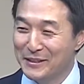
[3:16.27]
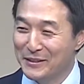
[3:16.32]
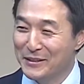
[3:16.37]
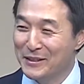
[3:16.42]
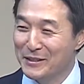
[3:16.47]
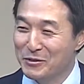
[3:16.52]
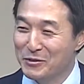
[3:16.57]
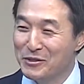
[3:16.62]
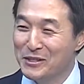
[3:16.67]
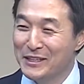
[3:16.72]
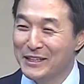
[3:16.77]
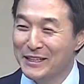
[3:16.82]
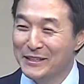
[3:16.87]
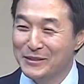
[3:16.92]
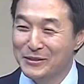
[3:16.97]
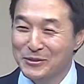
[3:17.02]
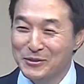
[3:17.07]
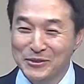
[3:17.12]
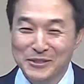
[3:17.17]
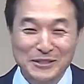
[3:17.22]
그러나
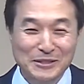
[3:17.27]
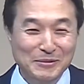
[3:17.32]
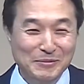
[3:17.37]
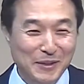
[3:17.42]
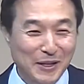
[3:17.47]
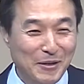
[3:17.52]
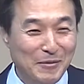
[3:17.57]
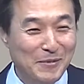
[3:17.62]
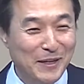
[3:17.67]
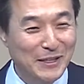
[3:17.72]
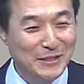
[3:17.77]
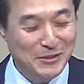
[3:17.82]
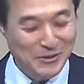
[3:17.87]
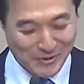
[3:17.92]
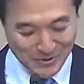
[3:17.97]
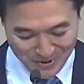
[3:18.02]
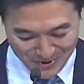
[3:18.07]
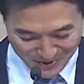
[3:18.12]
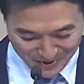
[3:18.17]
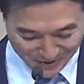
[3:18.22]
주님께서 주시는 마음
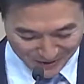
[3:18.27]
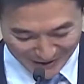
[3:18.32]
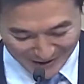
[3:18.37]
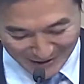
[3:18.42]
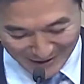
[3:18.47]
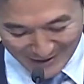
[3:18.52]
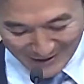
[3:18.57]
가지고 오늘